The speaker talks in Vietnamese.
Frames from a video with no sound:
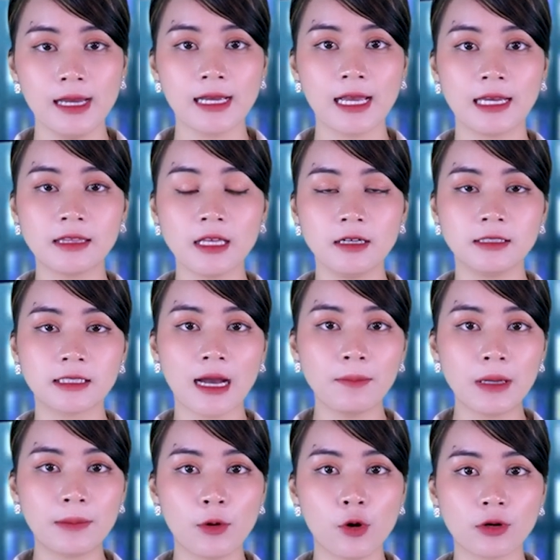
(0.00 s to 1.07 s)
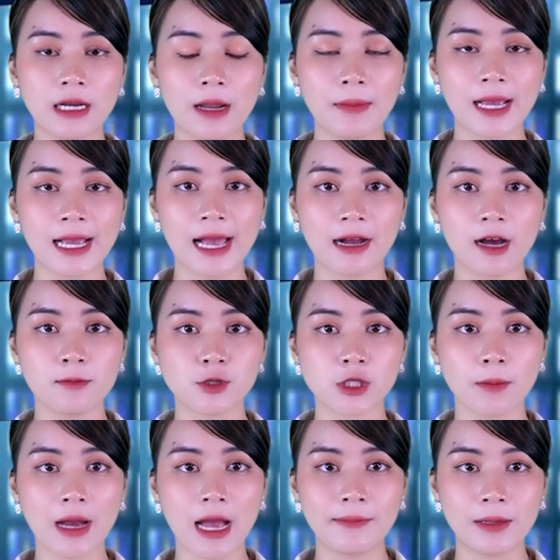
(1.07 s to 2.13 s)
Kể từ tháng 11 năm
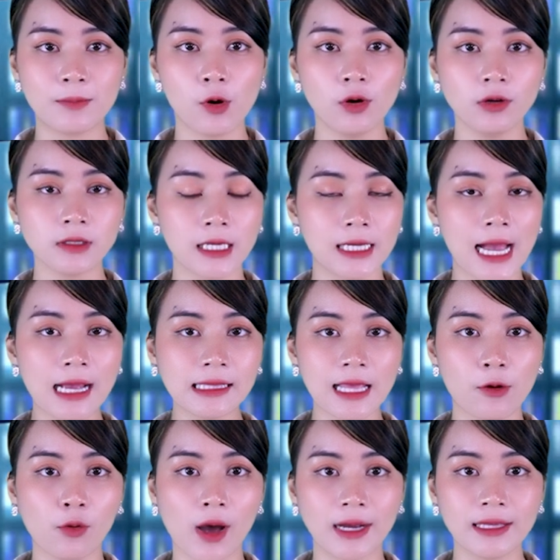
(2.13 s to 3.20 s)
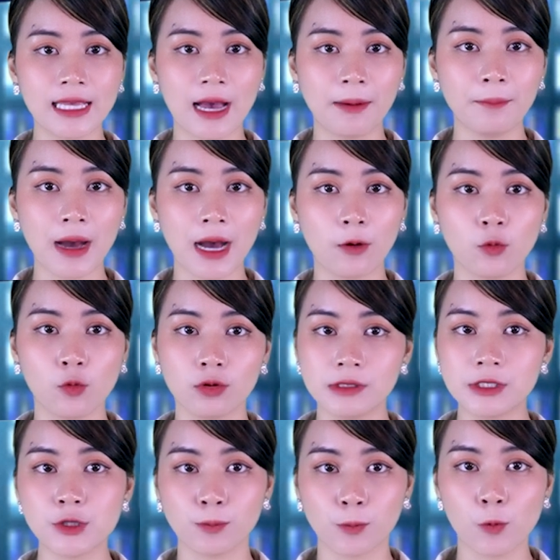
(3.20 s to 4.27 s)
2021, thì các tài khoản giả mạo của
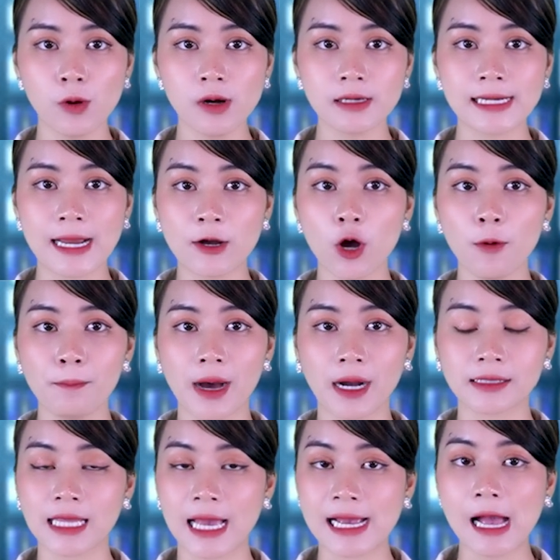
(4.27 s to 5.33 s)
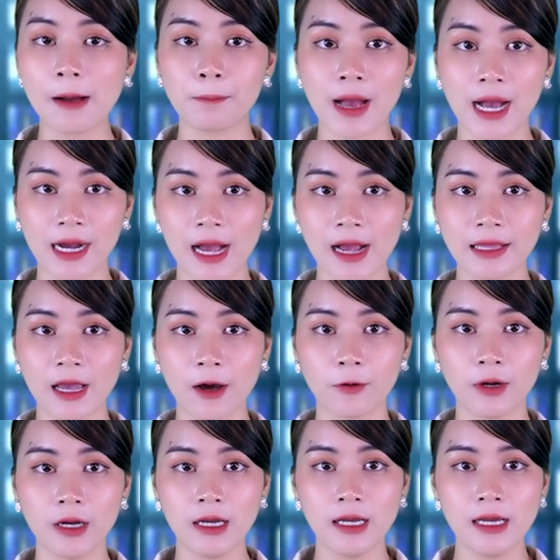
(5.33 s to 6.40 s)
Trung Quốc đã có mặt tại các bang khác
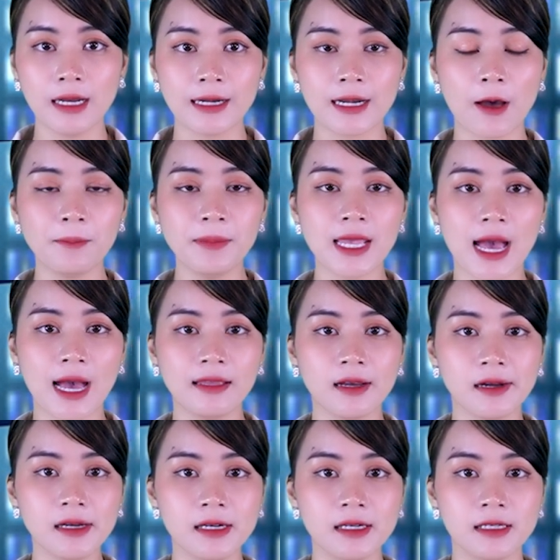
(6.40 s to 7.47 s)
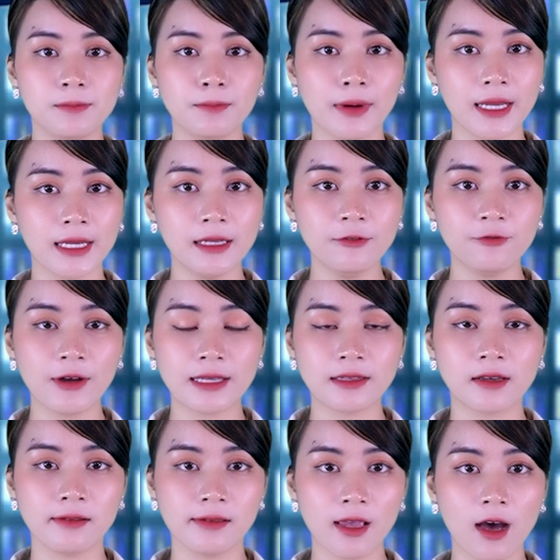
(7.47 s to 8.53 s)
nhau, đóng giả những người Mỹ phe
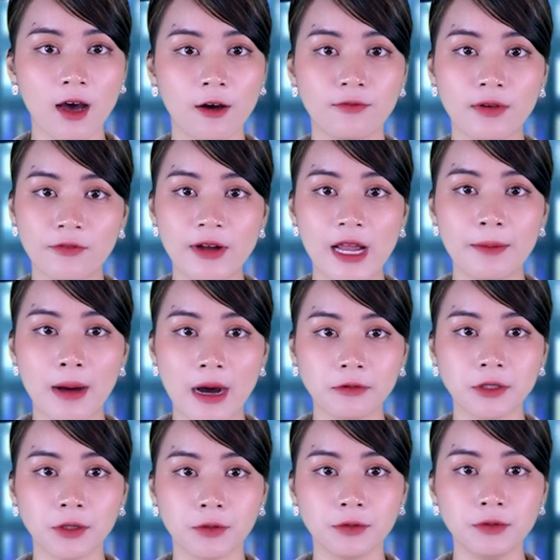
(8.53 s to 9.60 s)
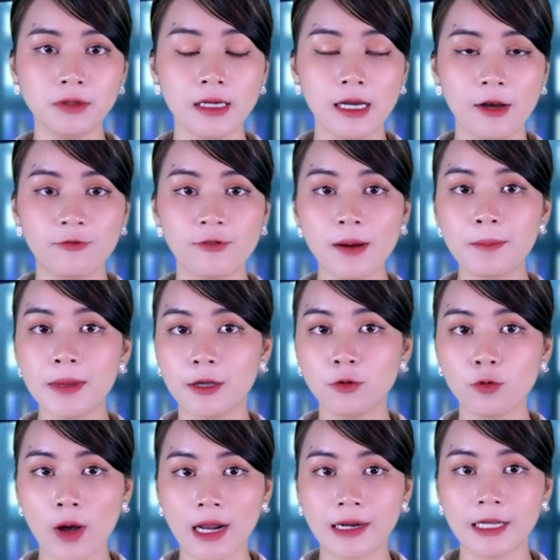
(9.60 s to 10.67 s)
tự do và phe bảo thủ, phát biểu
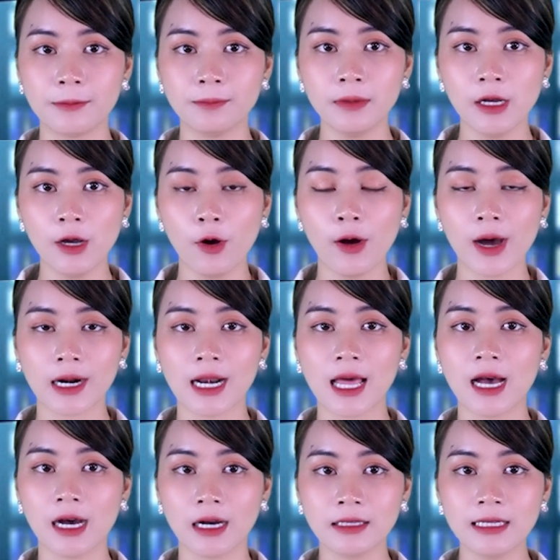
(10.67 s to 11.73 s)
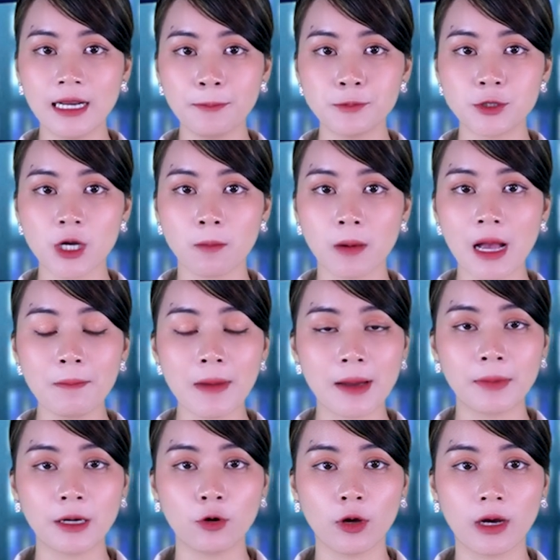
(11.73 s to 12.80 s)
quan điểm hoặc là ẩn nấp trong các bài
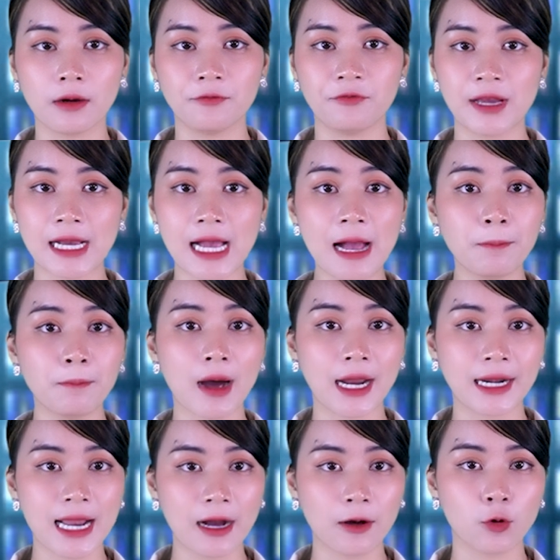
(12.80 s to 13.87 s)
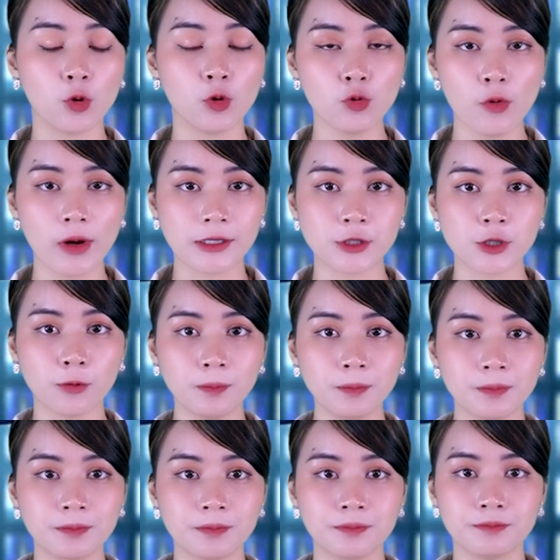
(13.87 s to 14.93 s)
bình luận về các bài đăng của quần chúng,
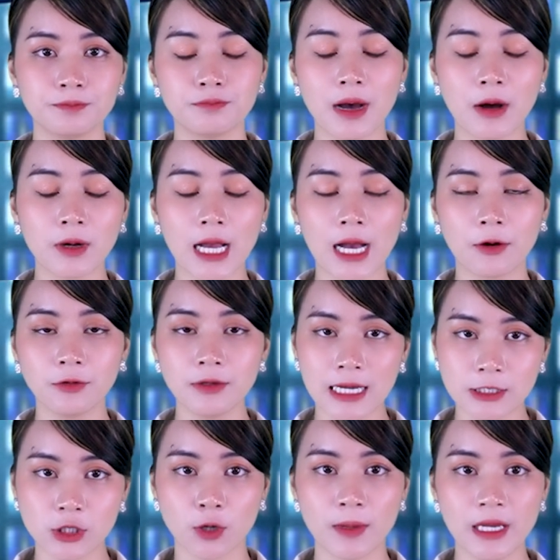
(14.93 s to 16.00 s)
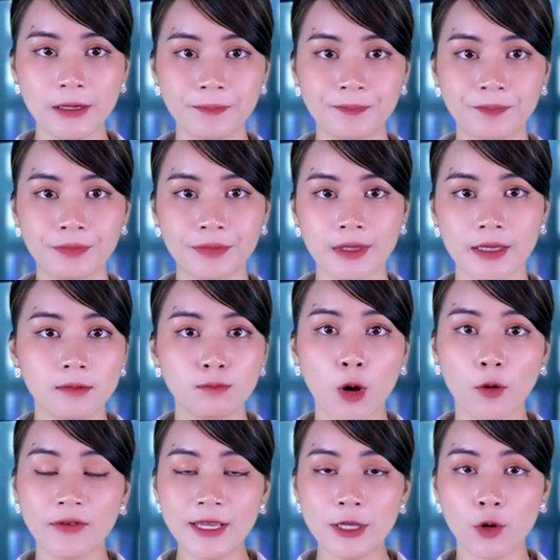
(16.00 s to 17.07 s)
báo cáo đã cho biết.
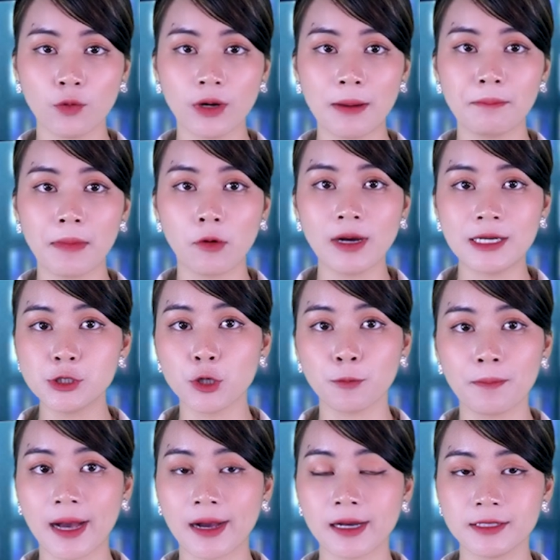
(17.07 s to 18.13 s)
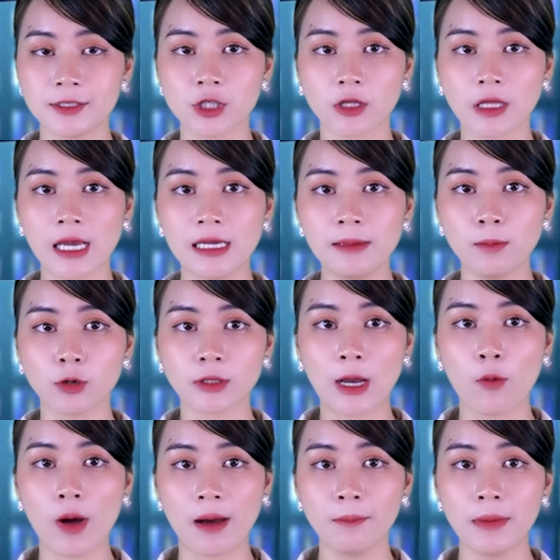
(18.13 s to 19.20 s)
Một ví dụ là mẫu ảnh chụp màn hình cho thấy một tài
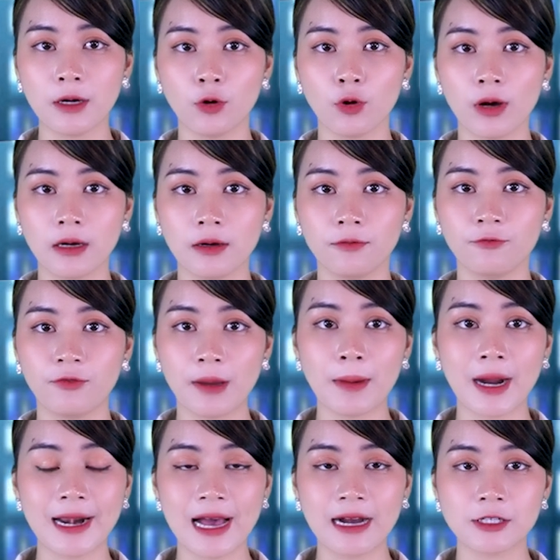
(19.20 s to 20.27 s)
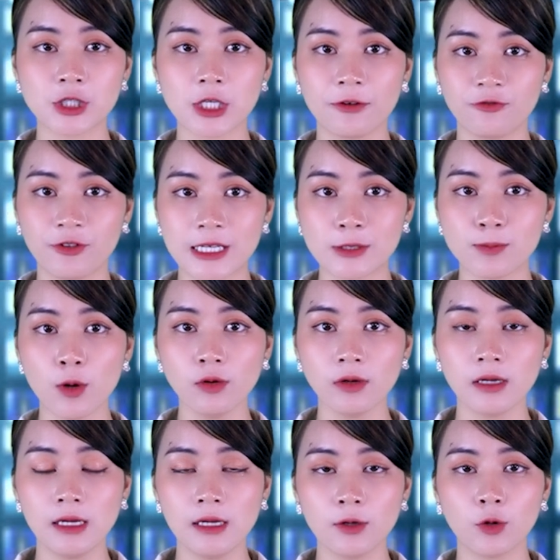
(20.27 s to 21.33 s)
khoản bình luận về bài đăng trên Facebook
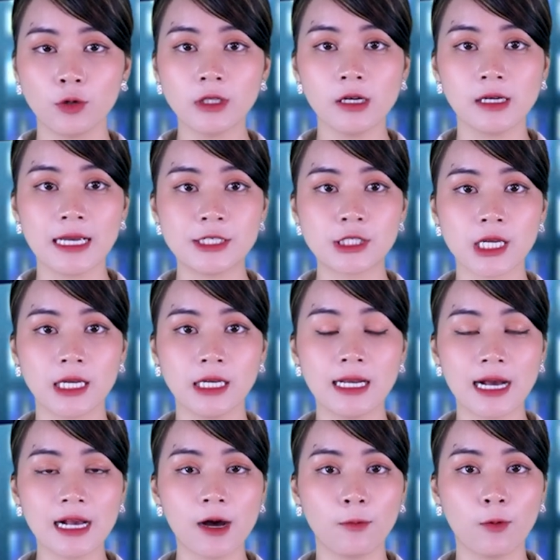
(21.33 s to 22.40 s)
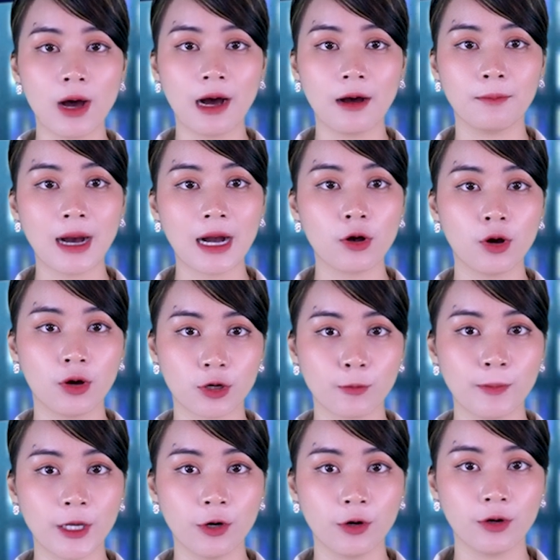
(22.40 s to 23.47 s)
của thượng nghị sĩ đảng Cộng hòa Marco
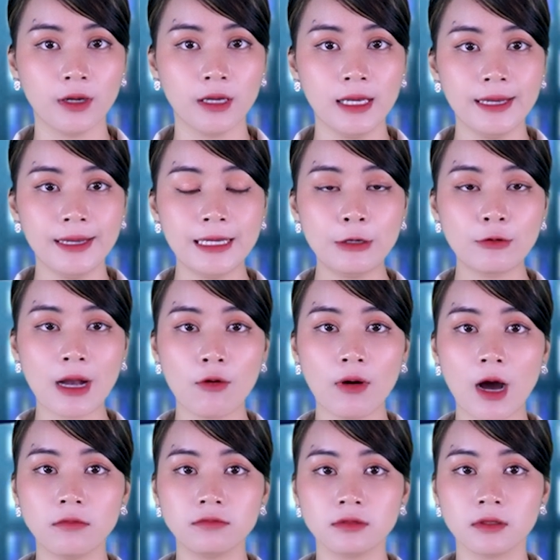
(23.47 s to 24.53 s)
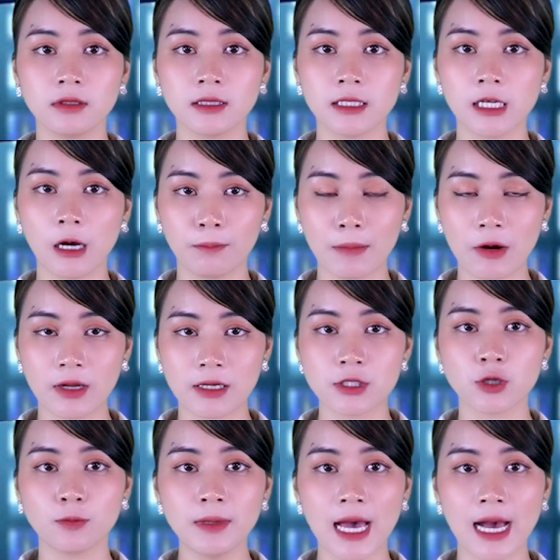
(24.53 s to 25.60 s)
Rubio, yêu cầu ông ngừng bạo lực
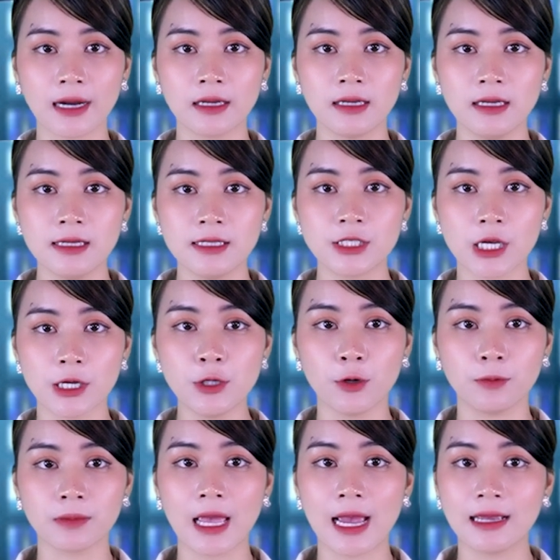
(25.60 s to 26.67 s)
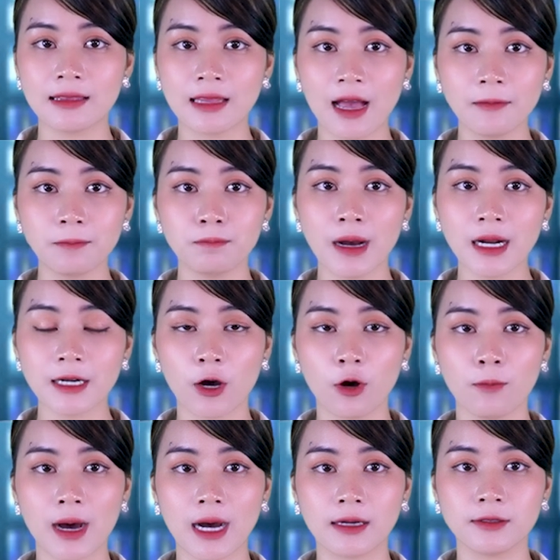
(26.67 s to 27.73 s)
súng đạn, sử dụng thẻ tag bắt đầu
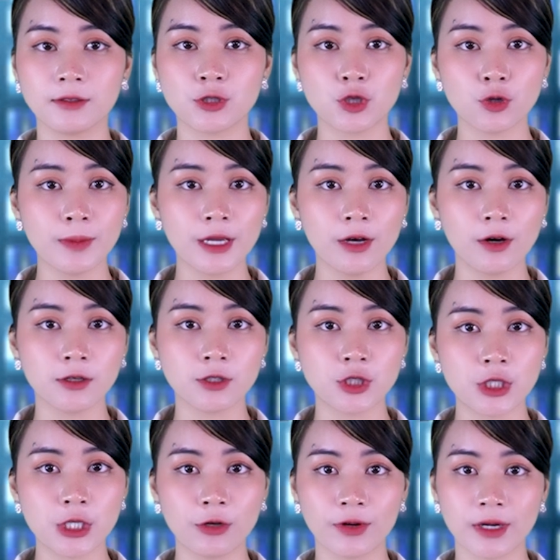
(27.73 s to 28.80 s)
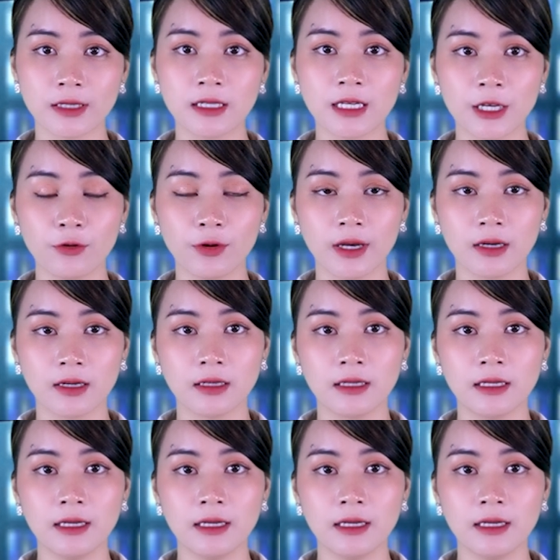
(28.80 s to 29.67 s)
bằng Rubio Children Killer.